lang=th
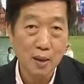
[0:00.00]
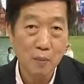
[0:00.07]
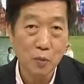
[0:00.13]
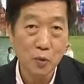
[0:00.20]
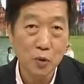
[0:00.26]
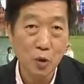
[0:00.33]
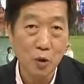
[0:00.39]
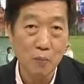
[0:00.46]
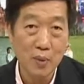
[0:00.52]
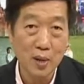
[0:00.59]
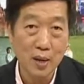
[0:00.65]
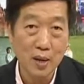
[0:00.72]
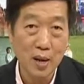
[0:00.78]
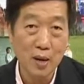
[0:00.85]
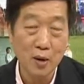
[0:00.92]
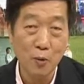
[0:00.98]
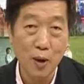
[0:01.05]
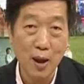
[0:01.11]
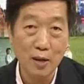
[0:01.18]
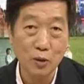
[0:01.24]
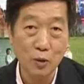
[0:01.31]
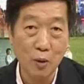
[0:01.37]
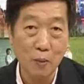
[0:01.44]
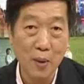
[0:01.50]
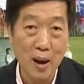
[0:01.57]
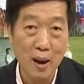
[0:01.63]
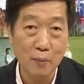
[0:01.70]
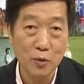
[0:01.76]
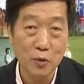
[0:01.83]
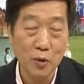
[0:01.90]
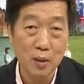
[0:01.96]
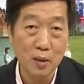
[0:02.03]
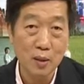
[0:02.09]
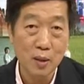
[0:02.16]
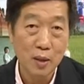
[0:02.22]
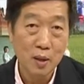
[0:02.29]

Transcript: ท่านผู้ชมนี่ได้ดูแลสุขภาพช่วง